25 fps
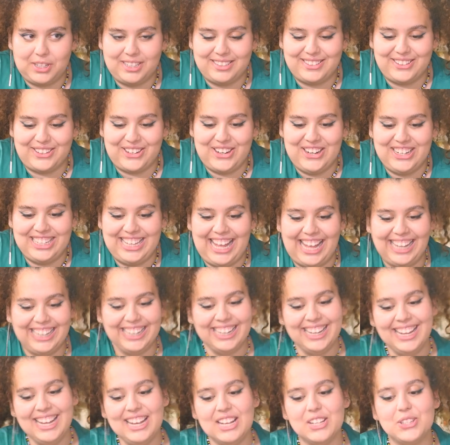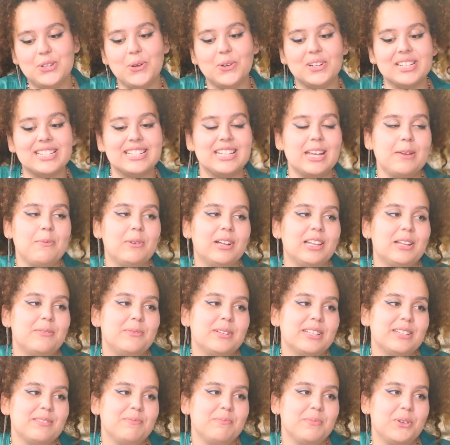tamam. kategoriden. Çok isteyip
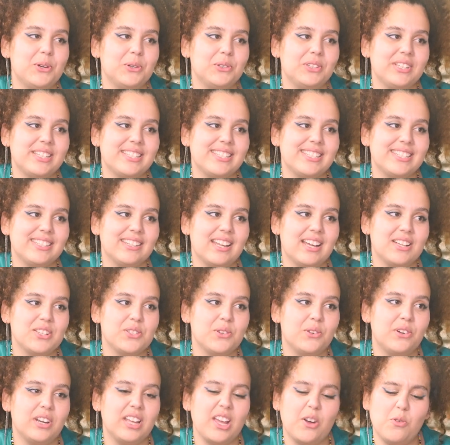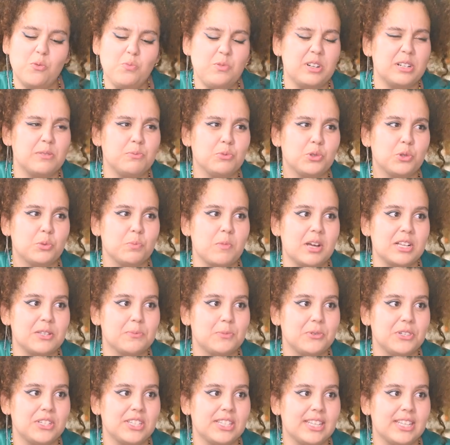alamadığım bir audition'dan sonra ya umarım tutmaz bu